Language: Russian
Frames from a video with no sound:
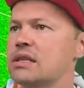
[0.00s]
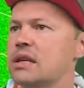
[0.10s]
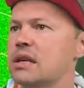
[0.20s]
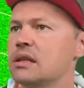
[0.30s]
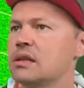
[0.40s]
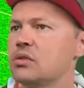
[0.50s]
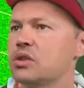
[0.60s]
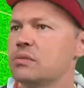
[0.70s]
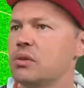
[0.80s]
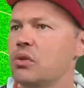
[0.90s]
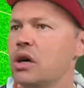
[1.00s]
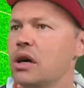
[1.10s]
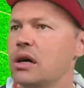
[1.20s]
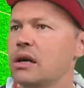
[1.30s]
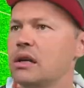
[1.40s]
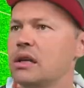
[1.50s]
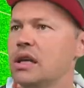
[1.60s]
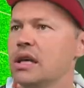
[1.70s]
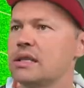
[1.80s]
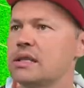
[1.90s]
стороны тоже плохо.
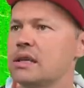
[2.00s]
Есть.